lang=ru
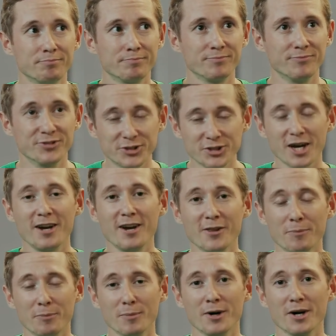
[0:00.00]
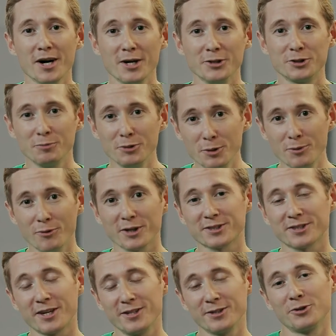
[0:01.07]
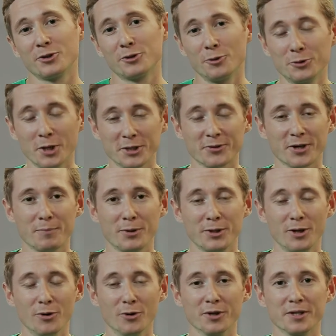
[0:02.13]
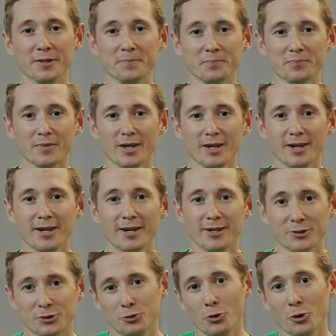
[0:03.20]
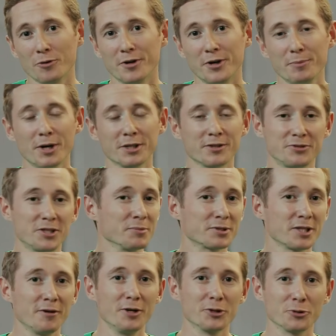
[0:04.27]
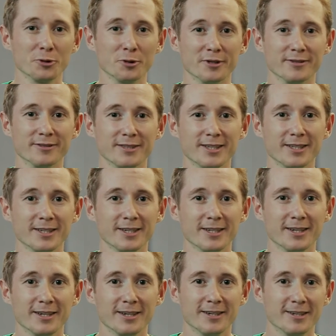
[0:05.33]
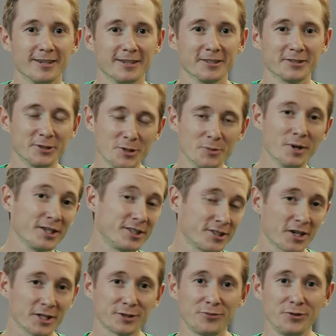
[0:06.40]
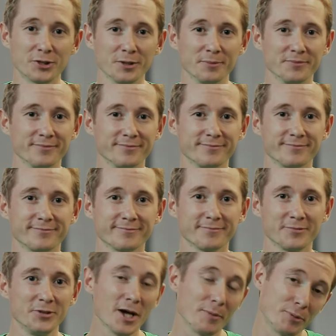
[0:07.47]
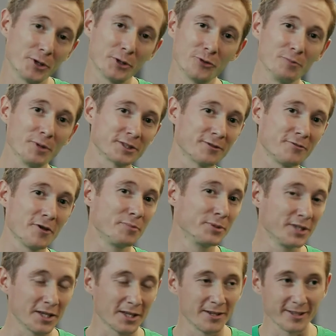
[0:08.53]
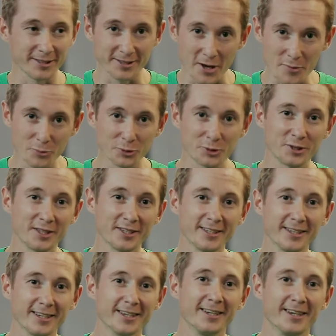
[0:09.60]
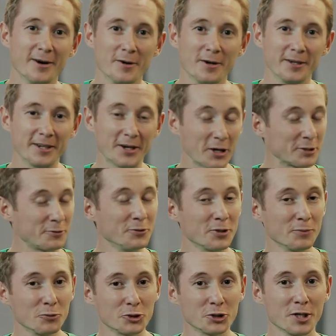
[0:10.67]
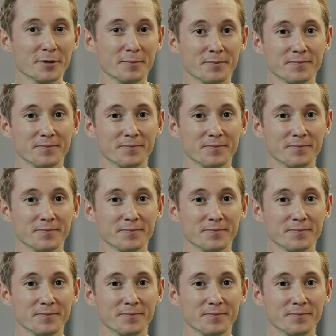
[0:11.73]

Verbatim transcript: в зале, она помогает тебе добиваться каких-то результатов определенных. Здорово, ребята, всем советую. А, занимайтесь кроссфитом. Я приеду в Москве, обязательно займусь кроссфитом уже